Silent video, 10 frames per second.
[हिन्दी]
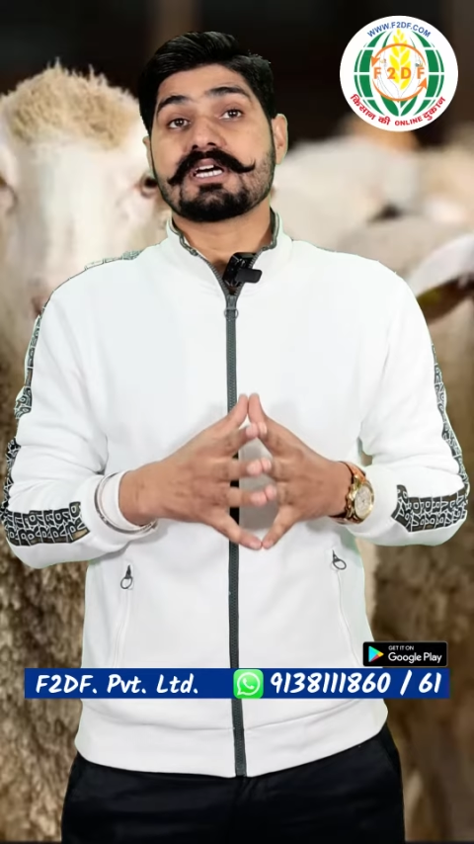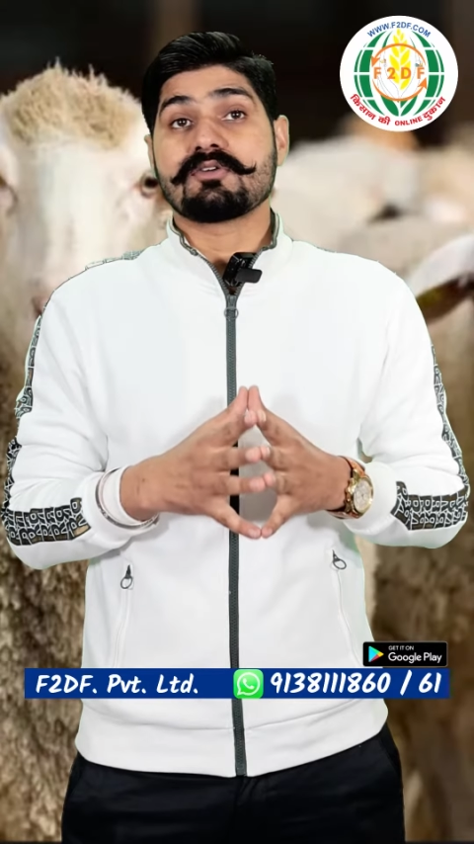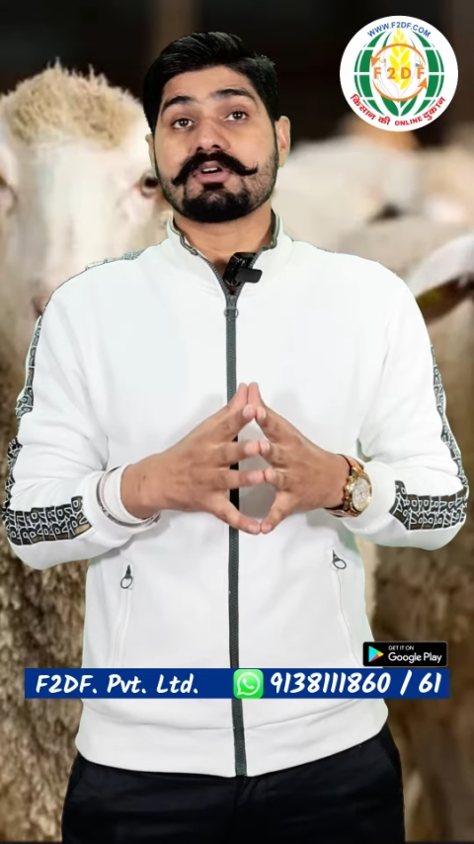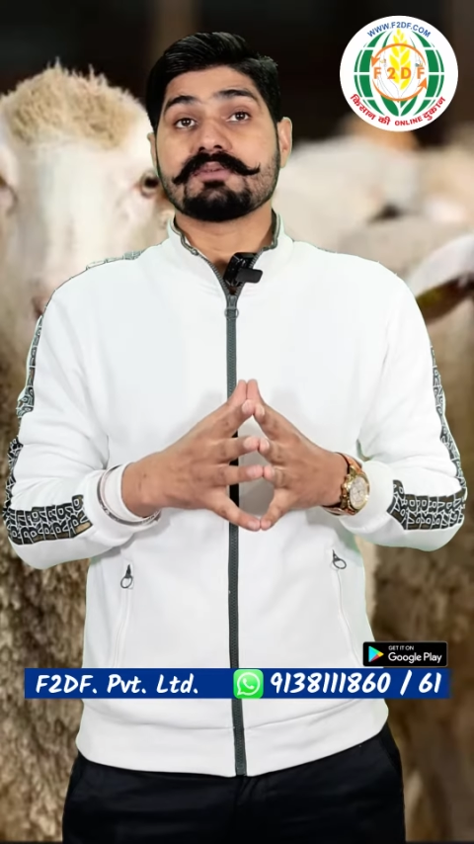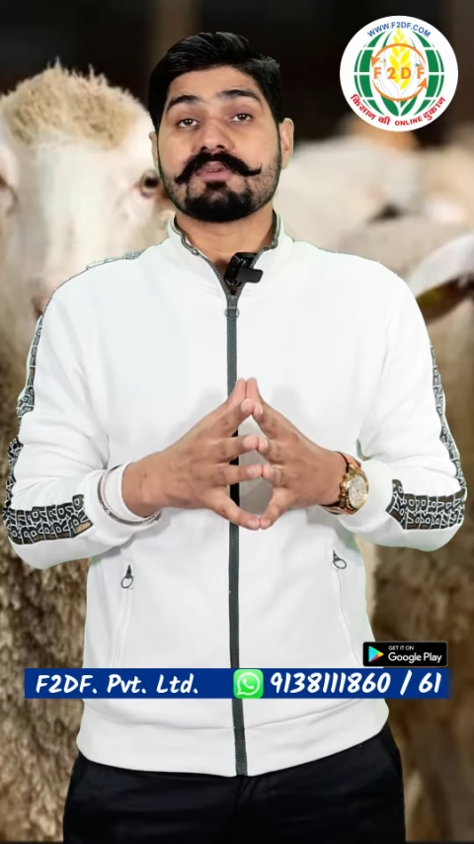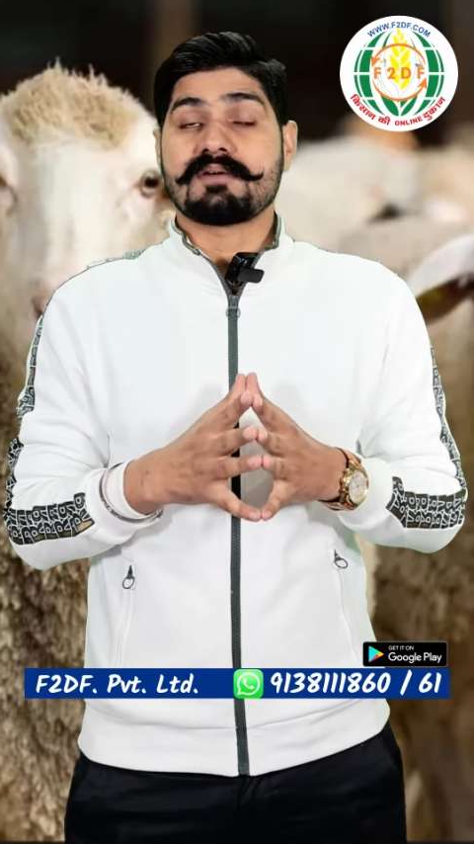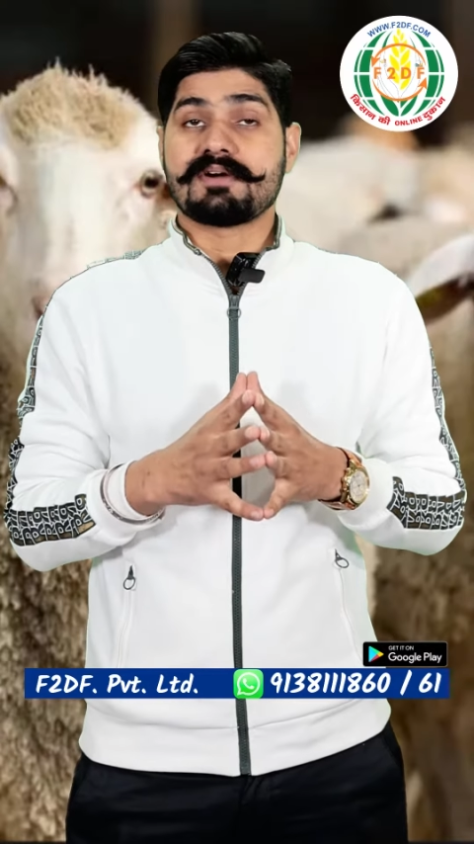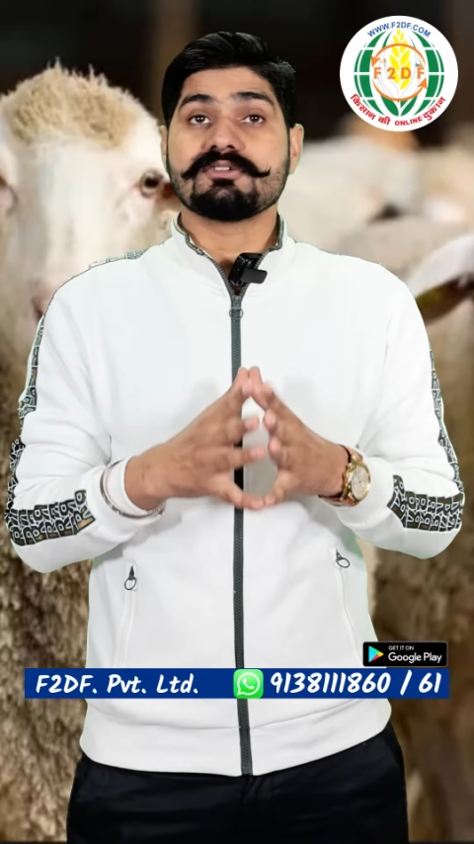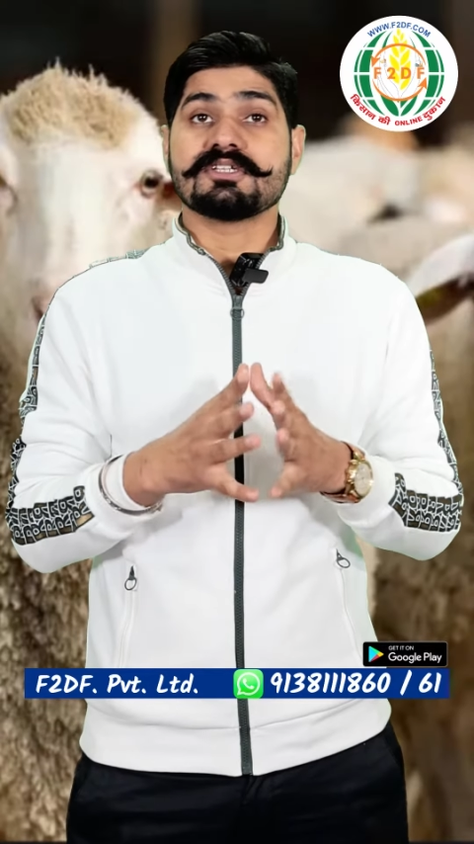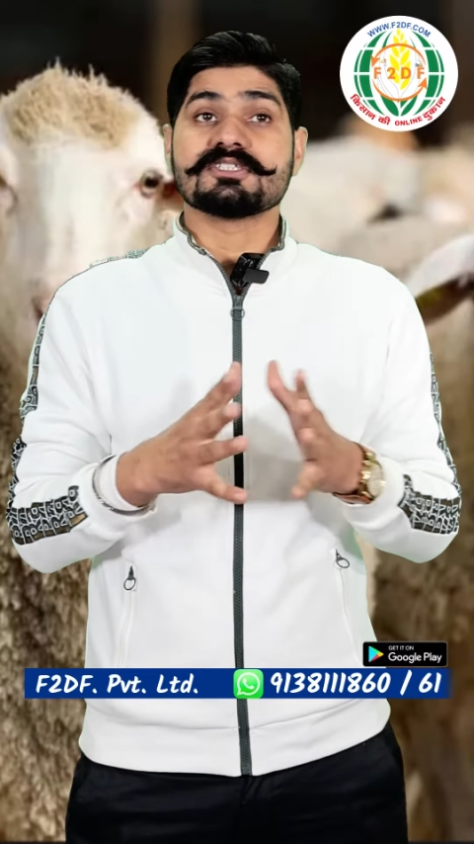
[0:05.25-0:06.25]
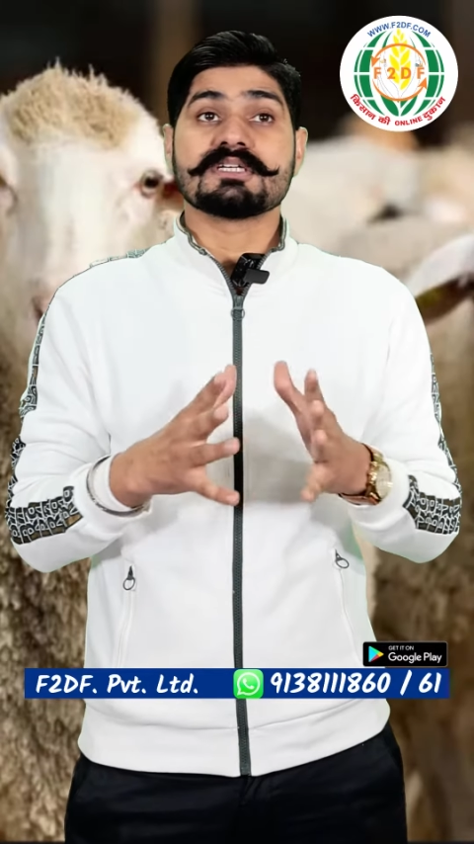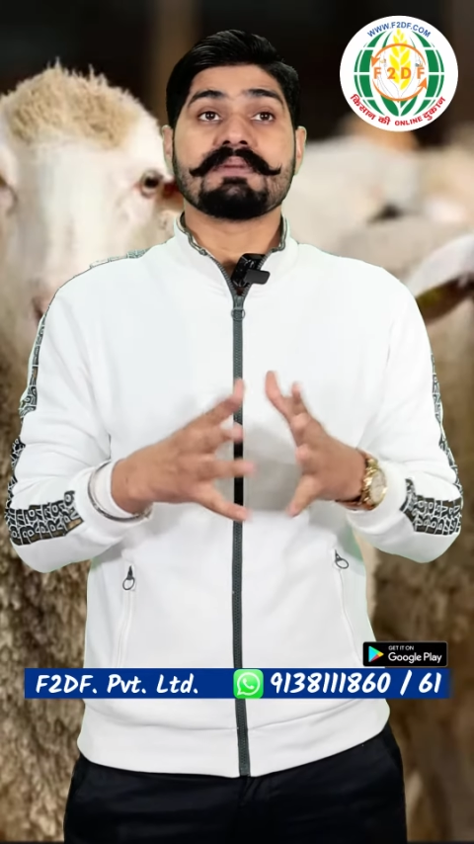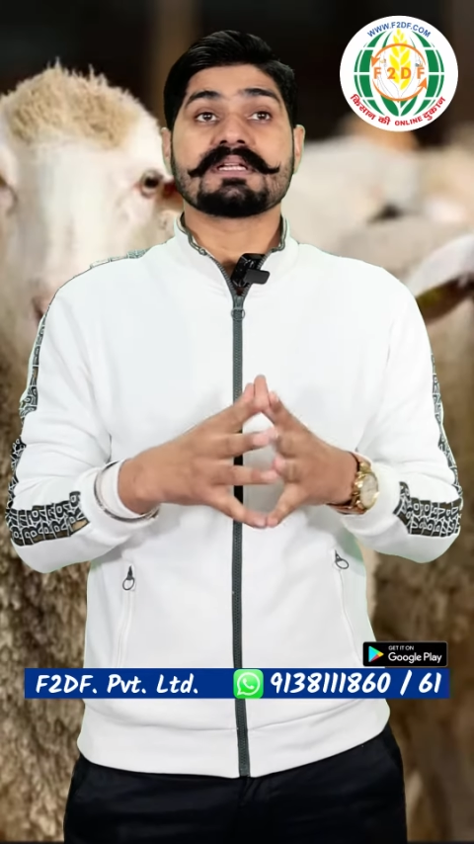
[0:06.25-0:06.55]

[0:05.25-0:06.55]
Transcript: किसानों का जो मुनाफा है वो तेजी से